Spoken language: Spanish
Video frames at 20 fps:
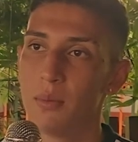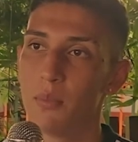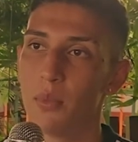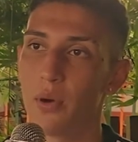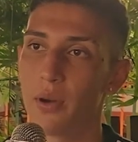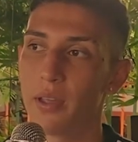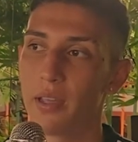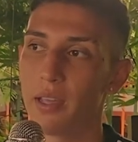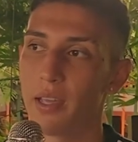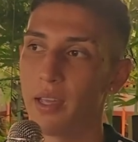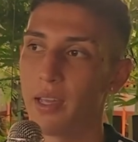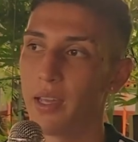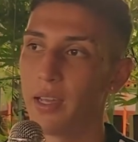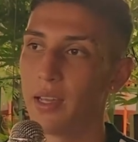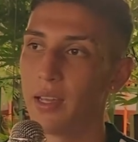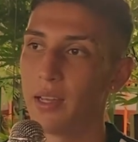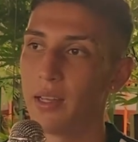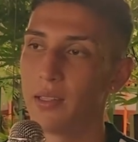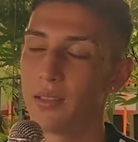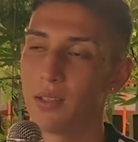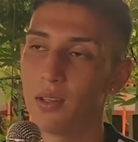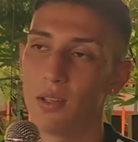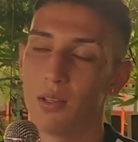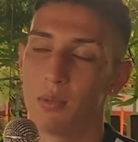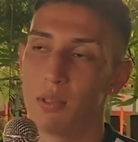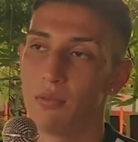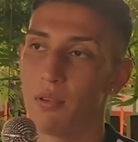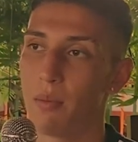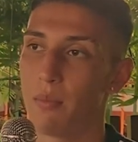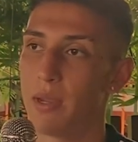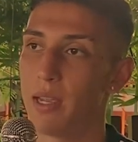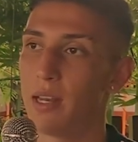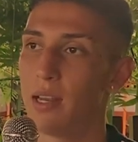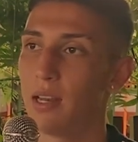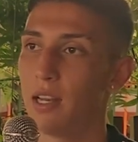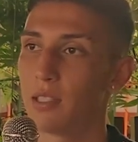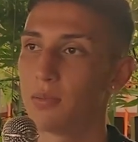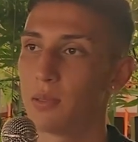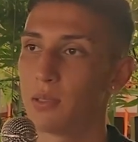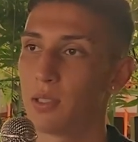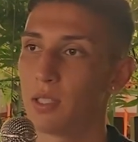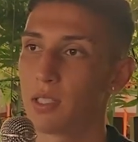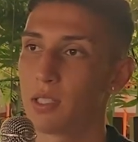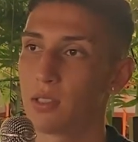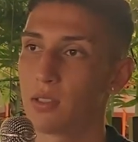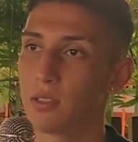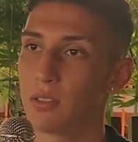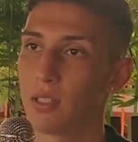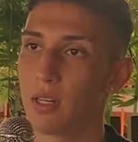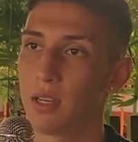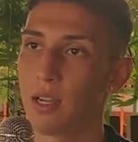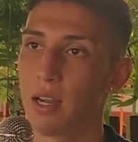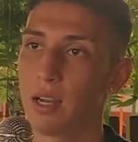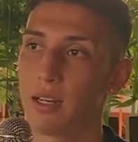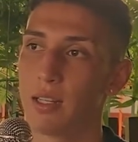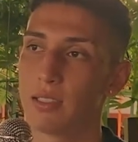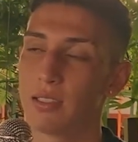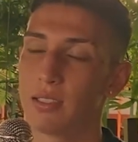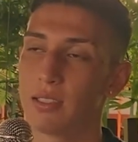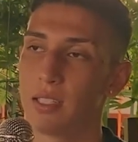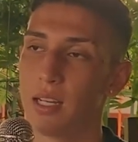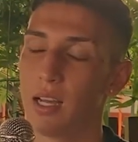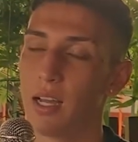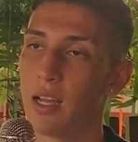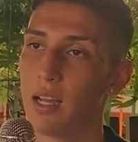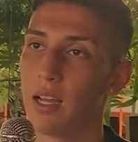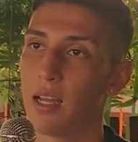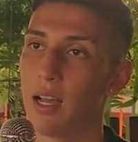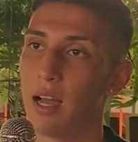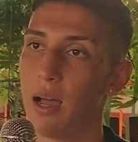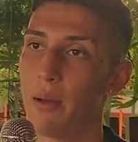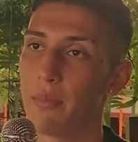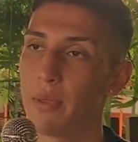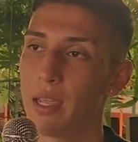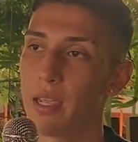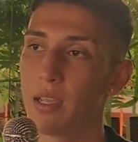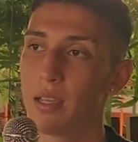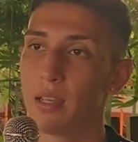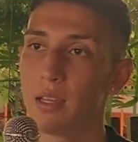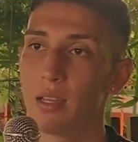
porque toda mi familia y las personas que son cercanas a, a mí